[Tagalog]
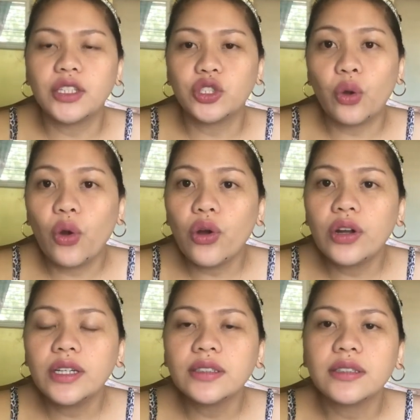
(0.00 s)

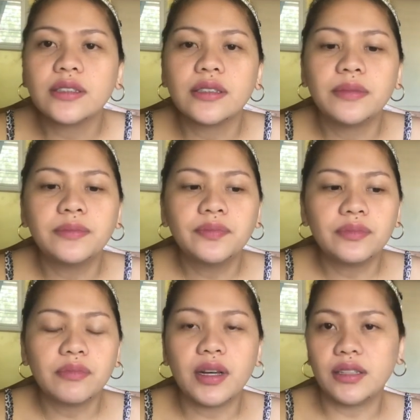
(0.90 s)
shorts
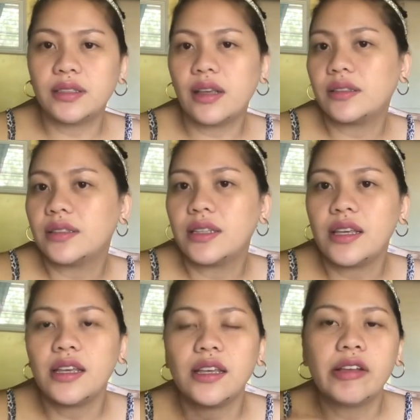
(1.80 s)
mga
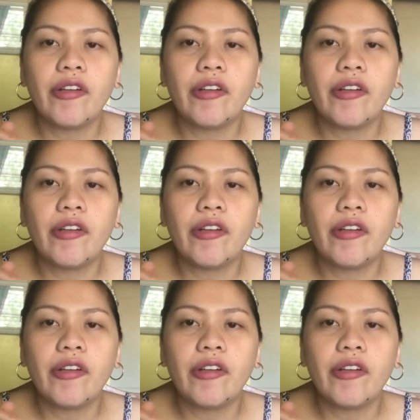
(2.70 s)
sexy